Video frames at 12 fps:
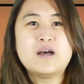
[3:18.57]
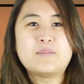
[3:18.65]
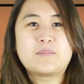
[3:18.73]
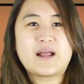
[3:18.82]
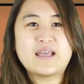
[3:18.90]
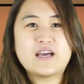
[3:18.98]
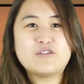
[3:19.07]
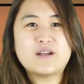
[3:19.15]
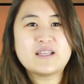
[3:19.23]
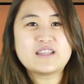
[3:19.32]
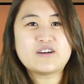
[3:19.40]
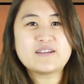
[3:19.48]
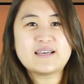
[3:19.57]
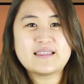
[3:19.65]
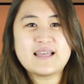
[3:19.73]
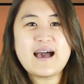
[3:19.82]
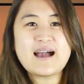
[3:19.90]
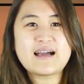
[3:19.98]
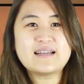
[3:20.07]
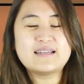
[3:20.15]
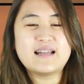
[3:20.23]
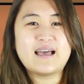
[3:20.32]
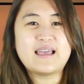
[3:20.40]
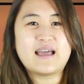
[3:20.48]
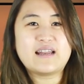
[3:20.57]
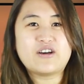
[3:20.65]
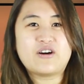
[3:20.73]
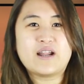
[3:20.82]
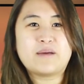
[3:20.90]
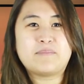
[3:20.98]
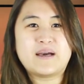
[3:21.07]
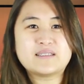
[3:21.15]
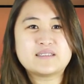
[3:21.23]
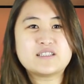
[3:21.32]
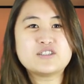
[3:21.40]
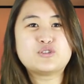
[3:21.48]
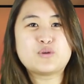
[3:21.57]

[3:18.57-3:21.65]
Perayaan ulang tahun kita akan dilayani oleh Pastor